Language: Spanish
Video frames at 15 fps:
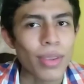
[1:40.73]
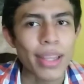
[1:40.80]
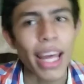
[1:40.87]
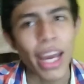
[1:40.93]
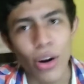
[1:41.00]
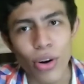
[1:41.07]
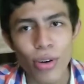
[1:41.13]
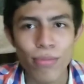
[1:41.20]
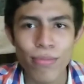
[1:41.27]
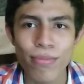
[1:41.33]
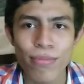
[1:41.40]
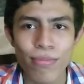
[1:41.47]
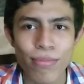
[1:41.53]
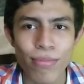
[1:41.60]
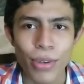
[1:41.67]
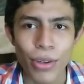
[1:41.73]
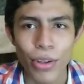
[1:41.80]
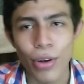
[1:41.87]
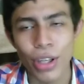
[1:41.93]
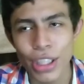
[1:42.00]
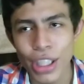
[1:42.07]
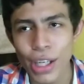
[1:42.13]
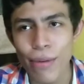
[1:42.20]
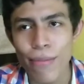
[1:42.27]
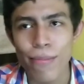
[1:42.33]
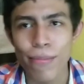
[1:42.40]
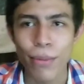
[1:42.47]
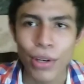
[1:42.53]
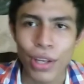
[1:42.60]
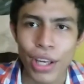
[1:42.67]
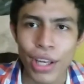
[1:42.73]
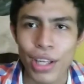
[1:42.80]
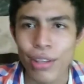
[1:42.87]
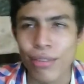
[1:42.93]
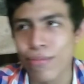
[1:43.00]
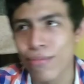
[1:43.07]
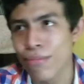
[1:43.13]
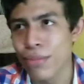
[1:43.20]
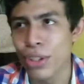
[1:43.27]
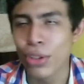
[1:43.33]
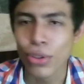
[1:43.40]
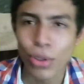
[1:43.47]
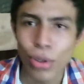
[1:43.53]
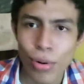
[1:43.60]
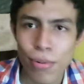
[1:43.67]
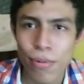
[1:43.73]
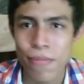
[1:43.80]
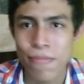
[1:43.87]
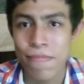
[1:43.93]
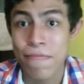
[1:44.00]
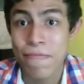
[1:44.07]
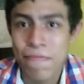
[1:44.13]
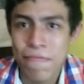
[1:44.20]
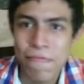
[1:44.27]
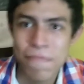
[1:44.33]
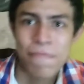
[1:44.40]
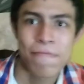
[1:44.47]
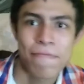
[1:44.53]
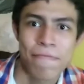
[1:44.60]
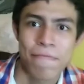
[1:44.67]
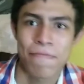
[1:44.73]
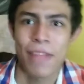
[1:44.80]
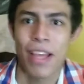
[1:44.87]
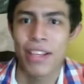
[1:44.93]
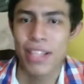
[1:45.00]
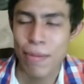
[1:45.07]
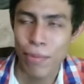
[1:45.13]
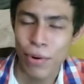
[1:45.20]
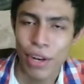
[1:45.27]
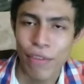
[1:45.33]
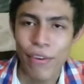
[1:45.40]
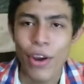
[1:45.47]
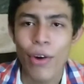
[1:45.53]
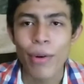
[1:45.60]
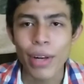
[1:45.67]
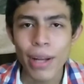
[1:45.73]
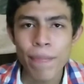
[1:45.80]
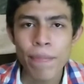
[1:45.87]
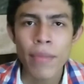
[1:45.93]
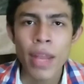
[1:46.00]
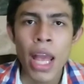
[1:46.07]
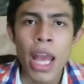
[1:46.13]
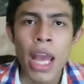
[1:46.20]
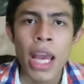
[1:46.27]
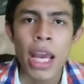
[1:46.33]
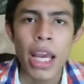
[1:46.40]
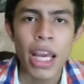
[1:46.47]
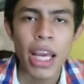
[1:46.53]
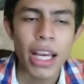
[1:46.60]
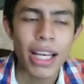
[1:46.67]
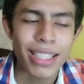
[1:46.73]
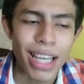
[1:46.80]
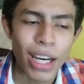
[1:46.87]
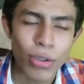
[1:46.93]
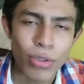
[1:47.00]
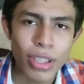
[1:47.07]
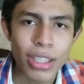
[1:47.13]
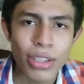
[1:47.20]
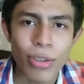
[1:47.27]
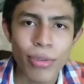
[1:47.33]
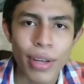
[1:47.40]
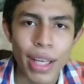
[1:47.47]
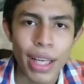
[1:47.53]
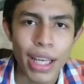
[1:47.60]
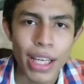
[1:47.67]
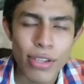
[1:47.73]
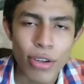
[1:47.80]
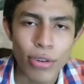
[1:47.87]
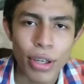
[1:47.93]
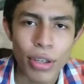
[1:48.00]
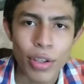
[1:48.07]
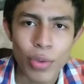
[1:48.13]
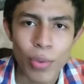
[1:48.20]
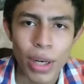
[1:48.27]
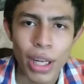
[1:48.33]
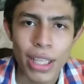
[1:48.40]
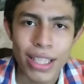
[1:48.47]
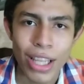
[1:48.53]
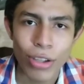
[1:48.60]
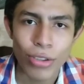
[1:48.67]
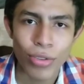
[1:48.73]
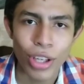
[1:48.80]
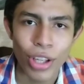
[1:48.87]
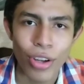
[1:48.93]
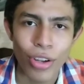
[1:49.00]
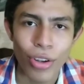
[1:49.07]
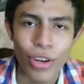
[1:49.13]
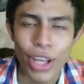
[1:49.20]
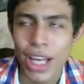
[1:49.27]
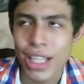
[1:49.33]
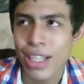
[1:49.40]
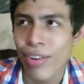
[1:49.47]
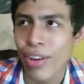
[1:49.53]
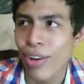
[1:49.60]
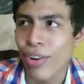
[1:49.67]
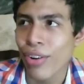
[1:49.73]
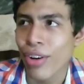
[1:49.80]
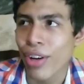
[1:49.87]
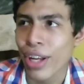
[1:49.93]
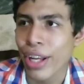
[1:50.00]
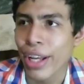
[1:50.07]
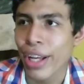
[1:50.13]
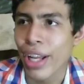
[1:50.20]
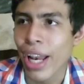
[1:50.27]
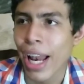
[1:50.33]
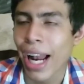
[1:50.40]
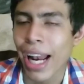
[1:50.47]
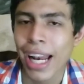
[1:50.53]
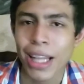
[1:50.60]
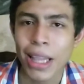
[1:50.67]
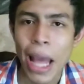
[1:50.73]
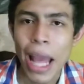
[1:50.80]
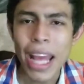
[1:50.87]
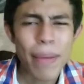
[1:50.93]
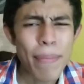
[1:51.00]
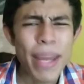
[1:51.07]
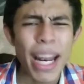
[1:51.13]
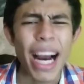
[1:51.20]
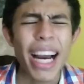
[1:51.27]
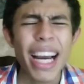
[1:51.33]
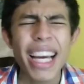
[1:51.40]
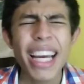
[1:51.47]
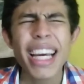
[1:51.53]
teo, lo digo así porque YouTube se pone feo, ¿verdad? Eh, se le acusa sobre eso en una escuela de Estados Unidos, ¿no? Ya saben lo de... mira,